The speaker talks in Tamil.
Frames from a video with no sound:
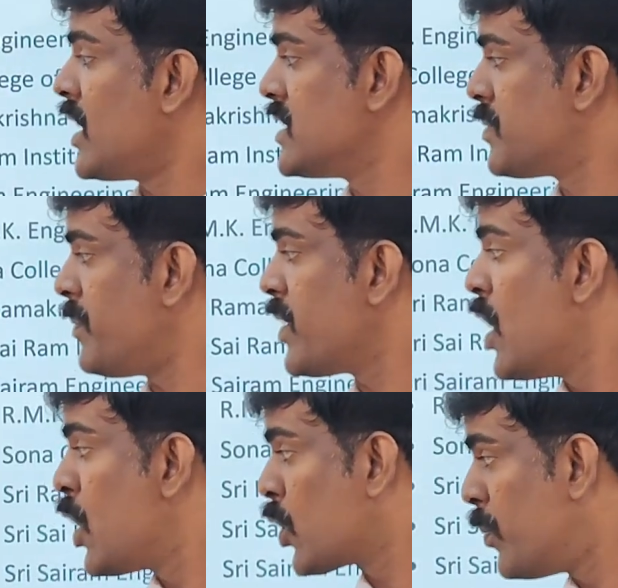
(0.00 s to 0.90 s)
காஞ்சிபுரம்
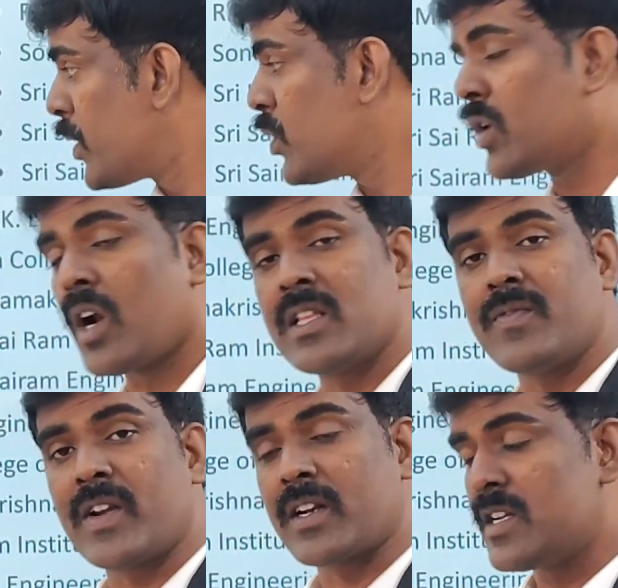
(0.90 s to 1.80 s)
குமரகுரு
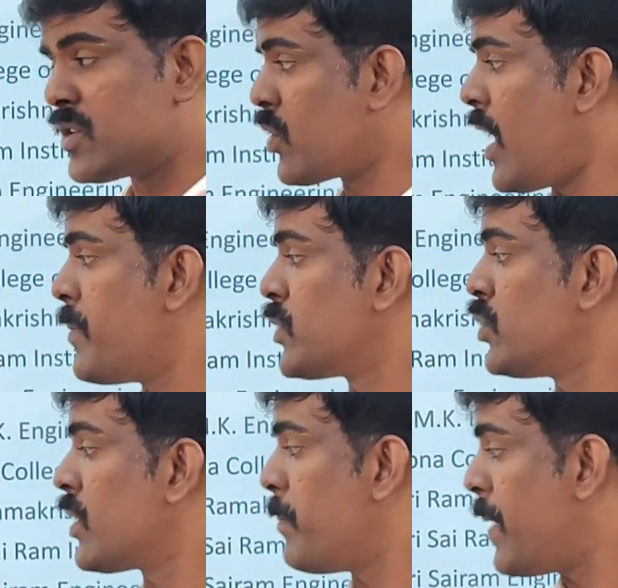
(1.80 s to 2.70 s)
காலேஜ் ஆஃப் டெக்னாலஜி
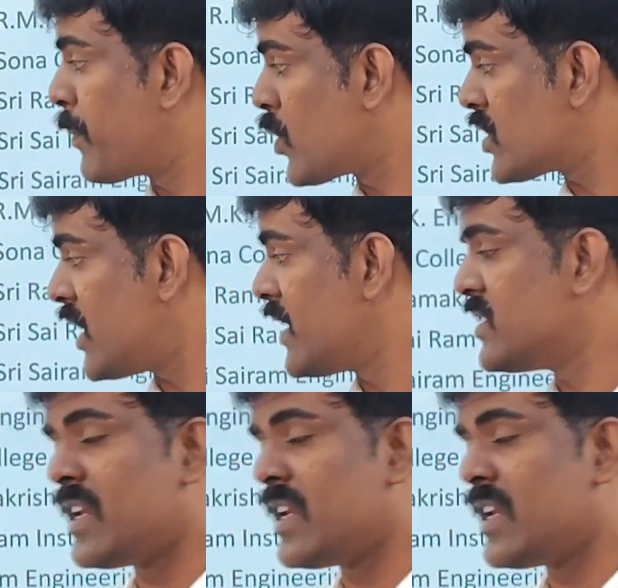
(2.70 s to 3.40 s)
கோயம்புத்தூர் மெப்கோ ஷெலிங்